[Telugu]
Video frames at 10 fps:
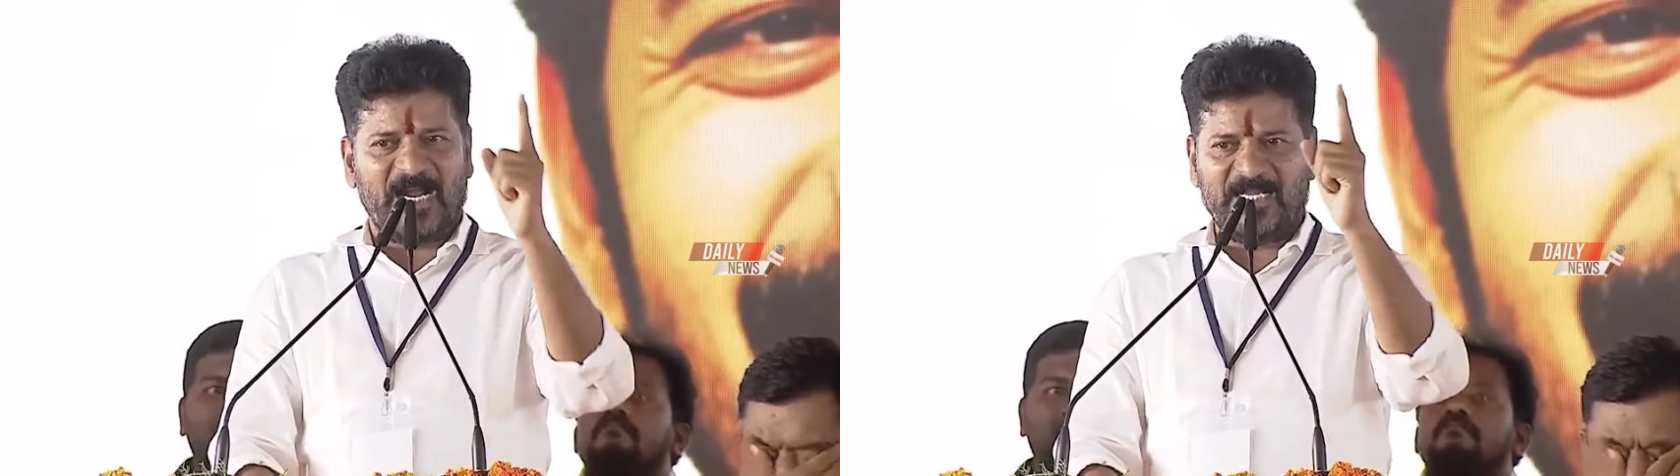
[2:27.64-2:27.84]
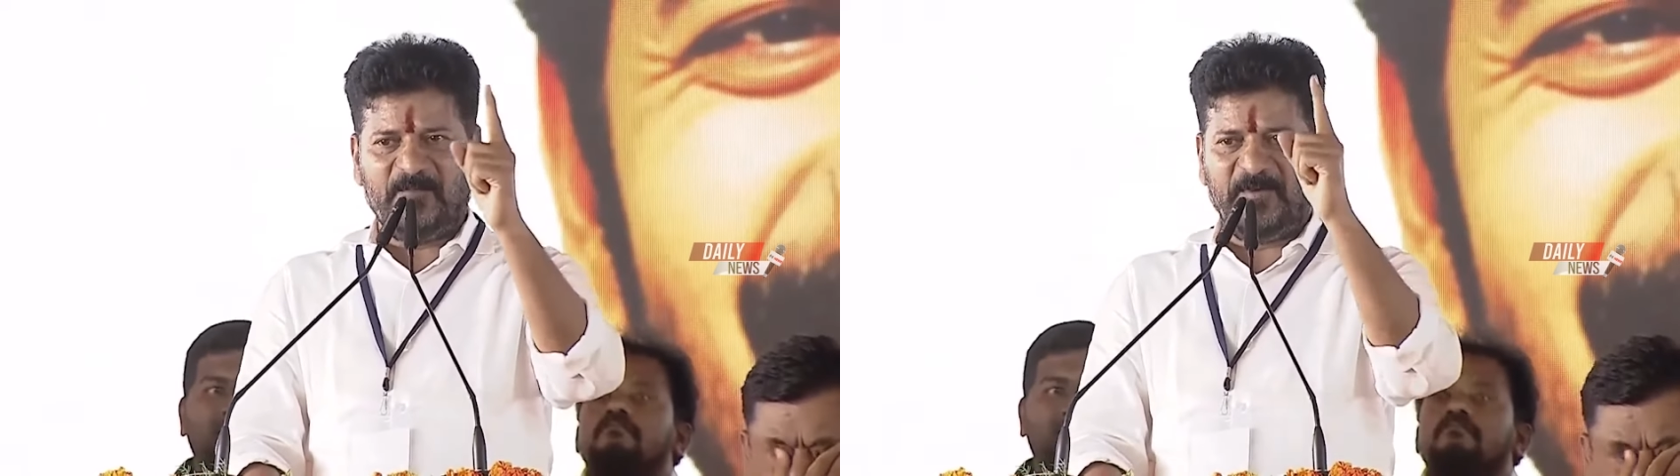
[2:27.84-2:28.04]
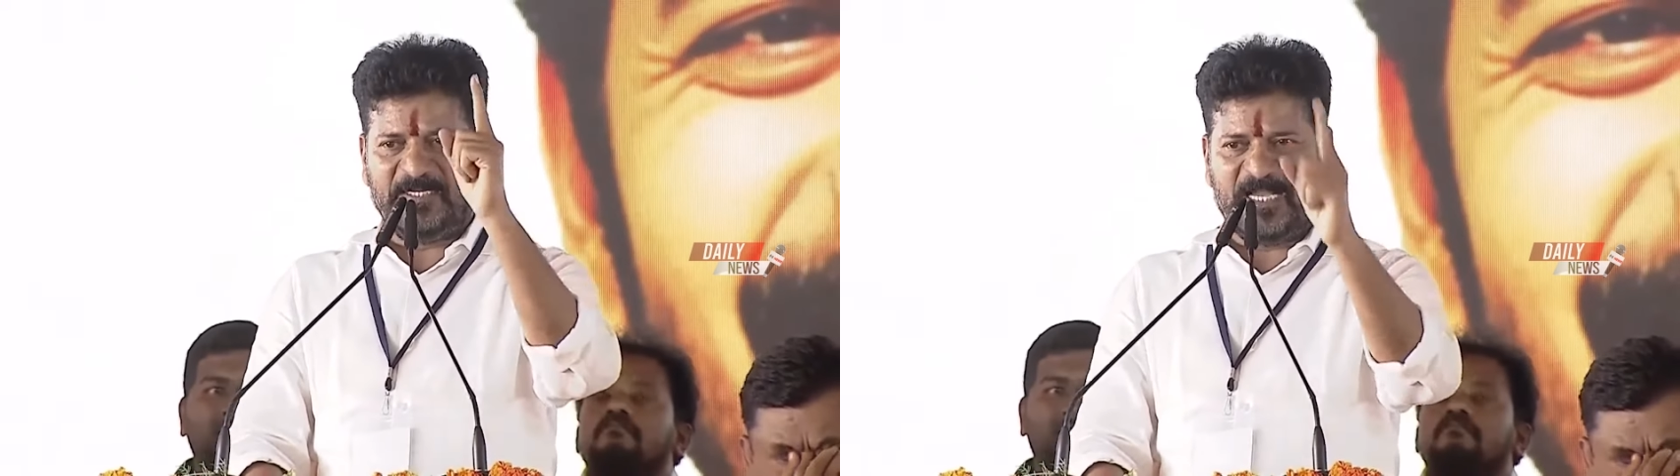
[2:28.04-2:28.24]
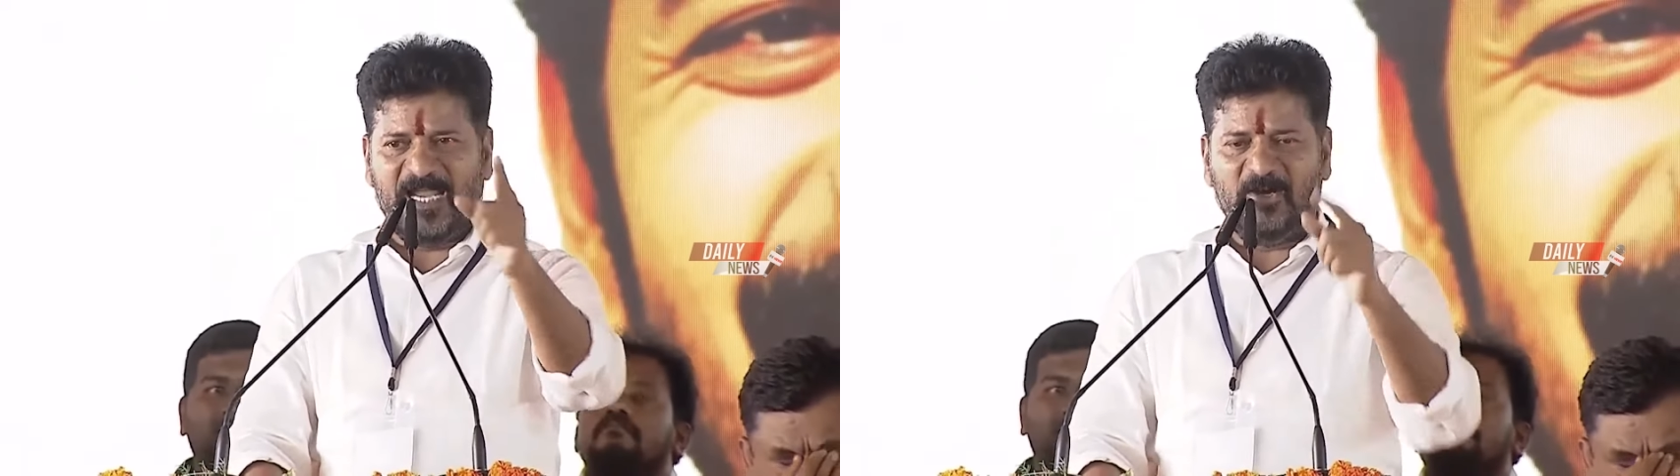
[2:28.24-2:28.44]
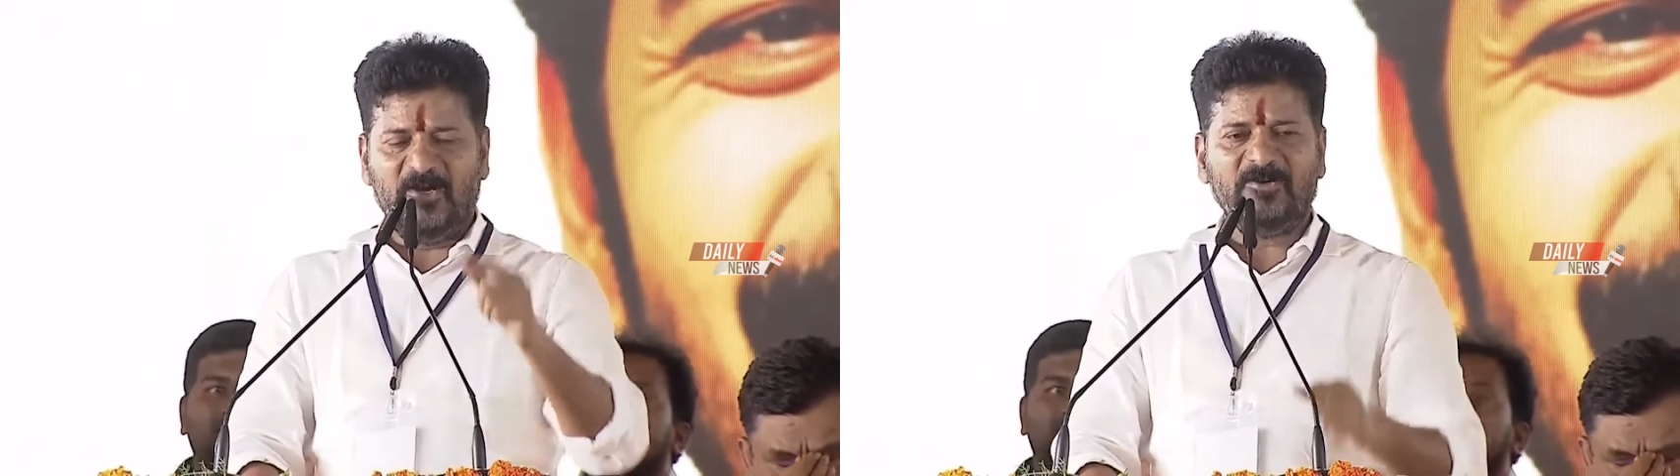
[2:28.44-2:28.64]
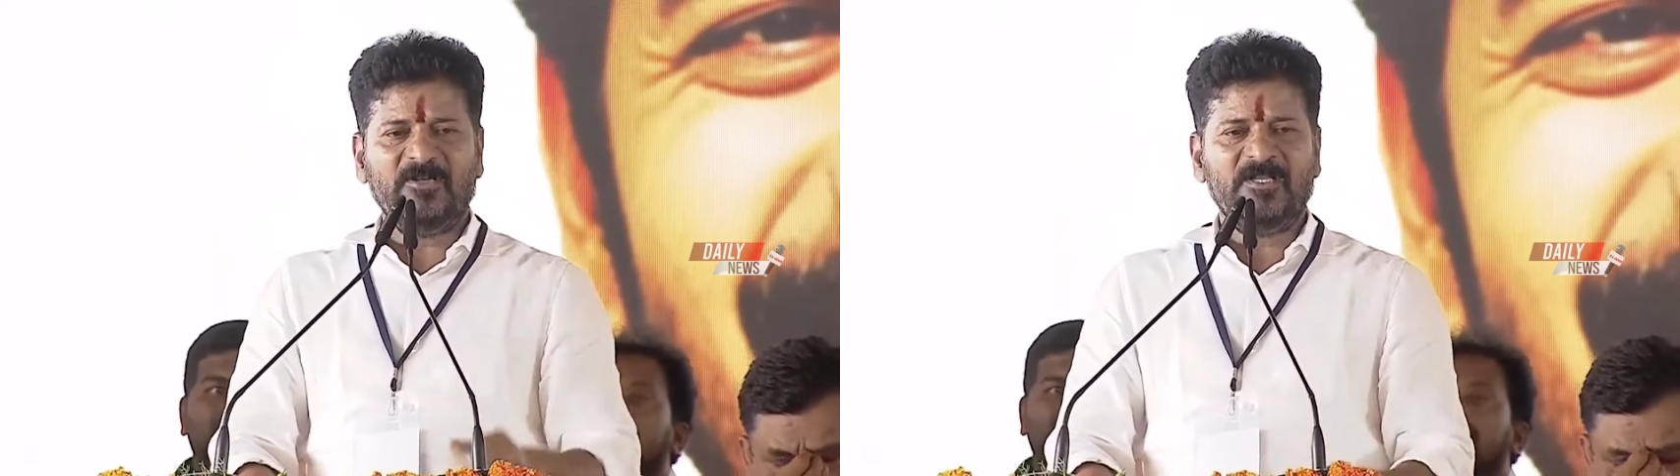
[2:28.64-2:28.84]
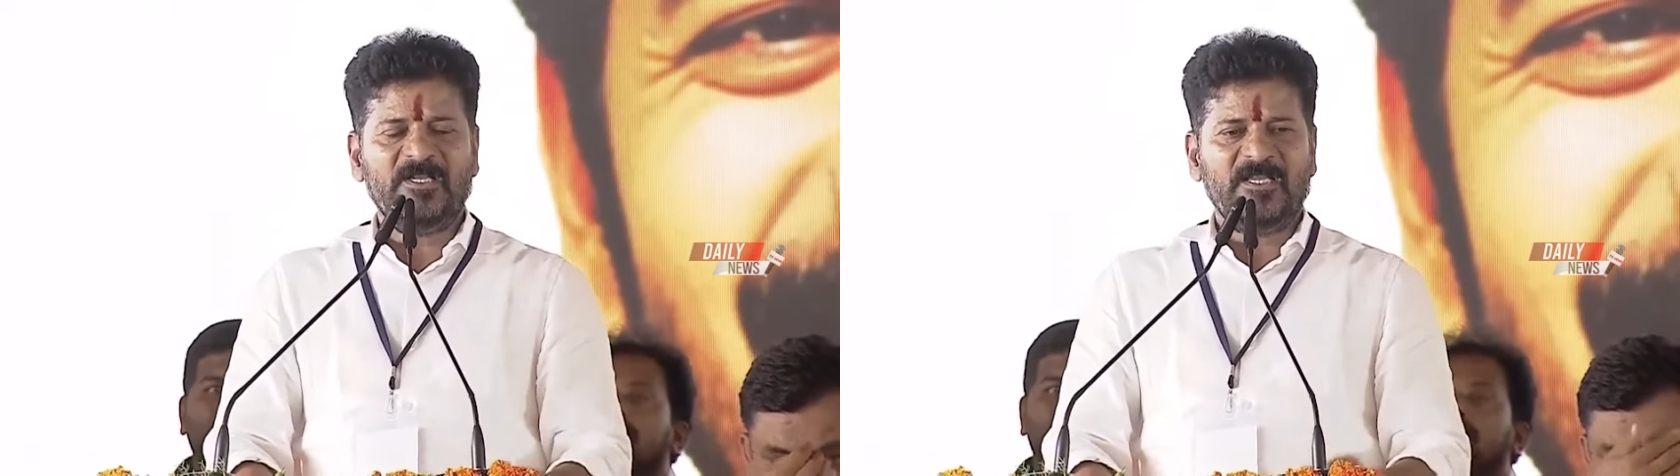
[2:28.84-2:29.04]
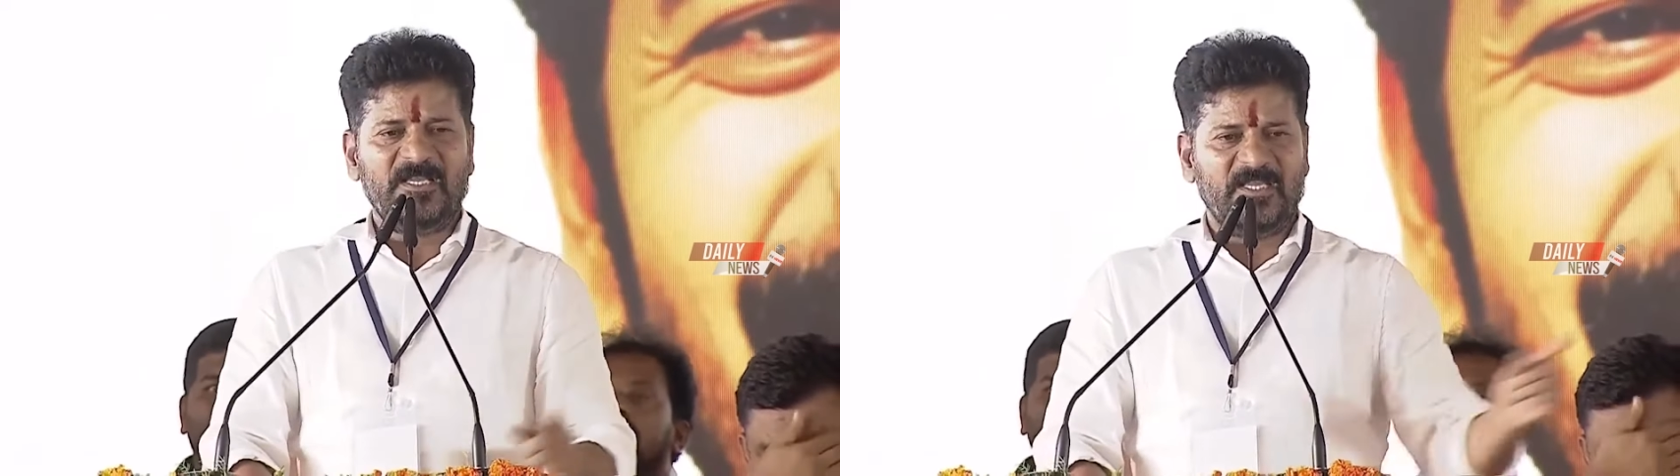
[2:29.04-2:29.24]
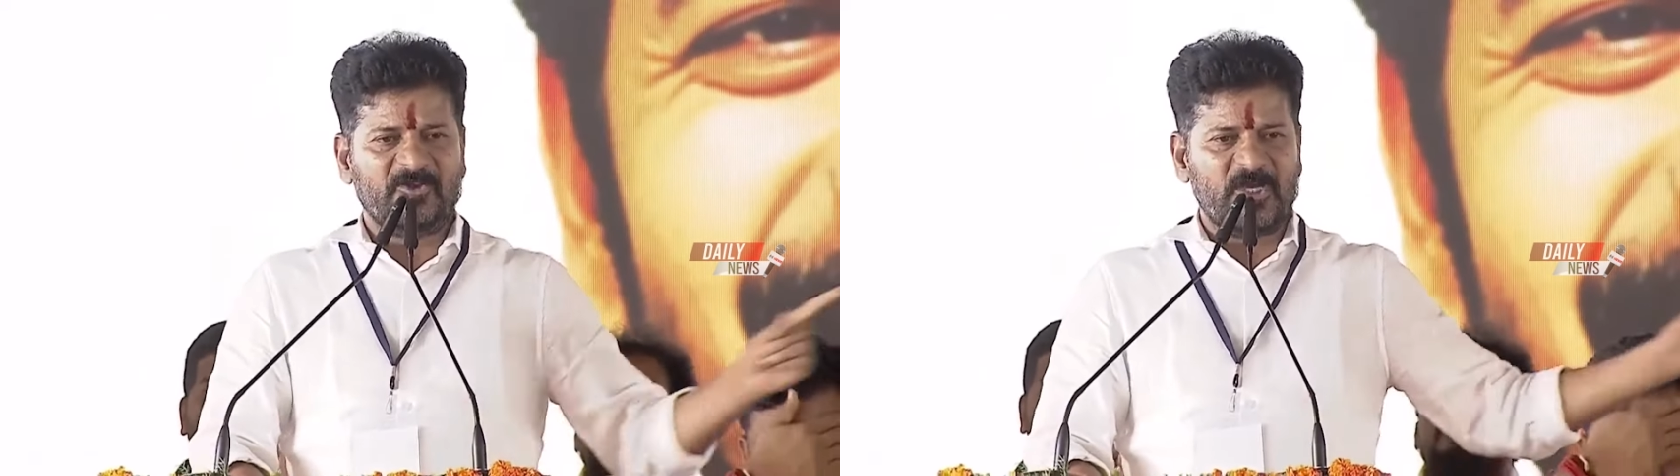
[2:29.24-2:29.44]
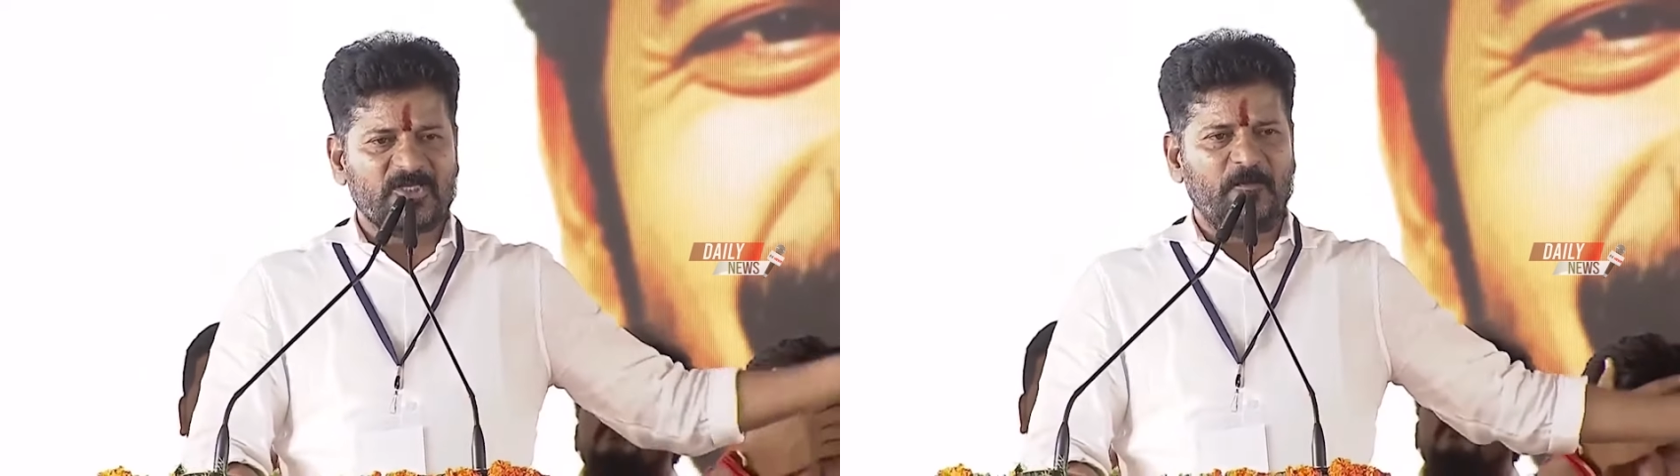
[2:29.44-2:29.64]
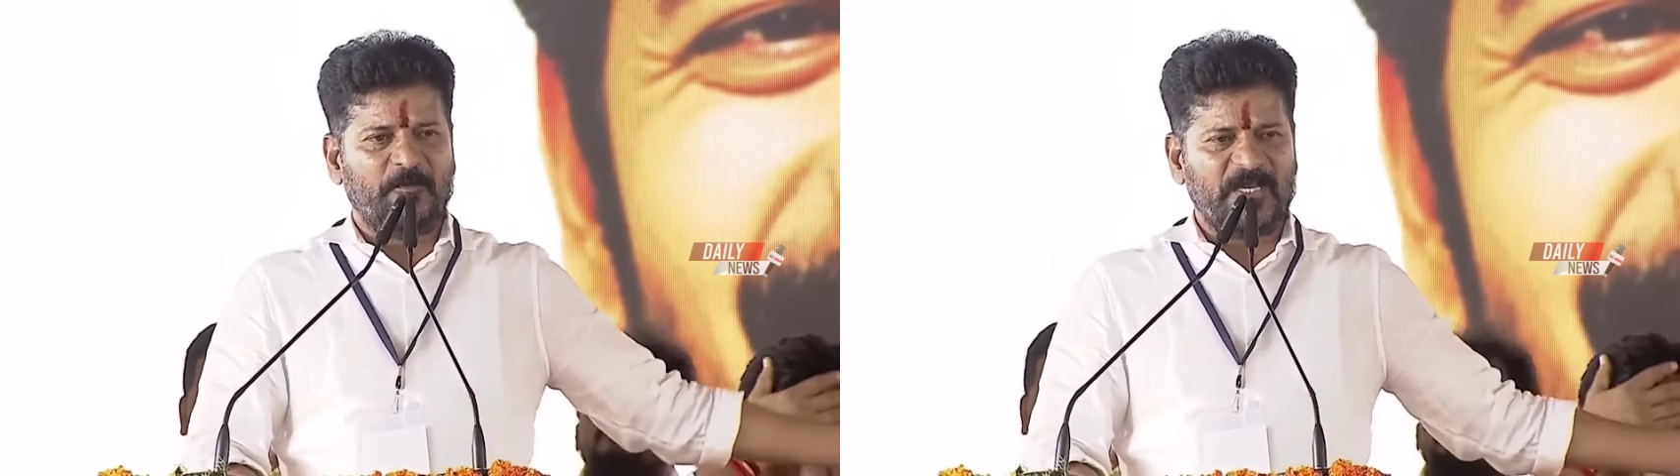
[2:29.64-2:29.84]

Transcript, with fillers: ఆడబిడ్డలు ఈరోజు